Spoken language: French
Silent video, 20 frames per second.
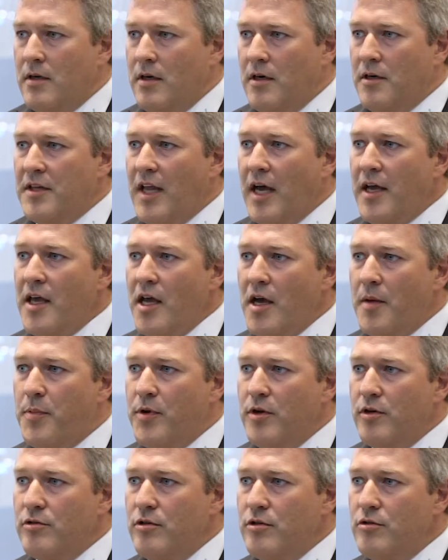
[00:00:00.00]
En
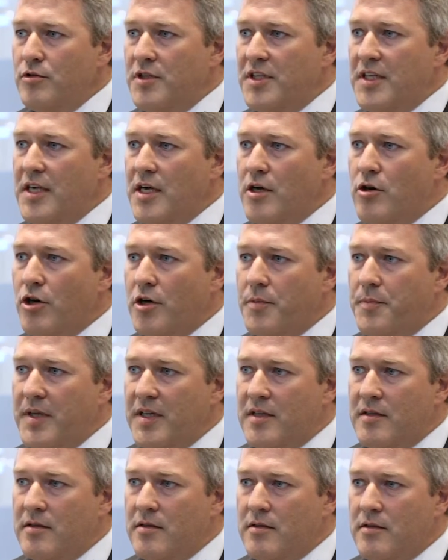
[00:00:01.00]
arrière-plan de l'outil
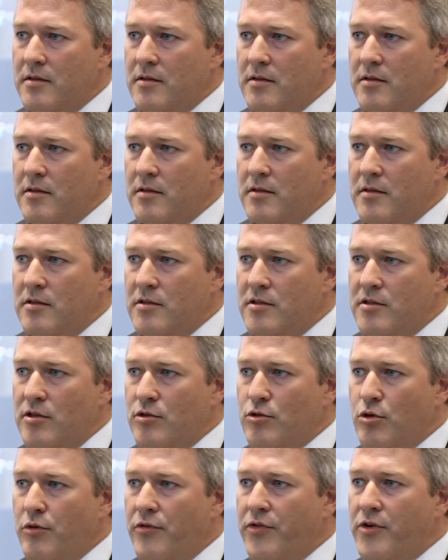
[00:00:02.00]
e-cockpit se
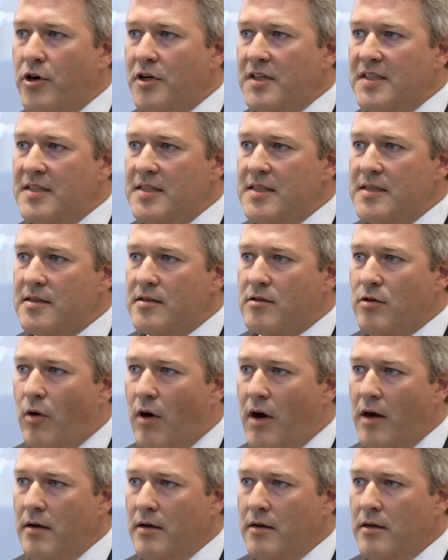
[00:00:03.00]
trouve Code
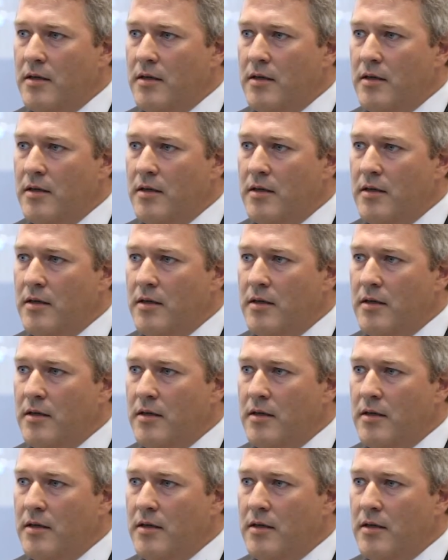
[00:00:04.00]
6.3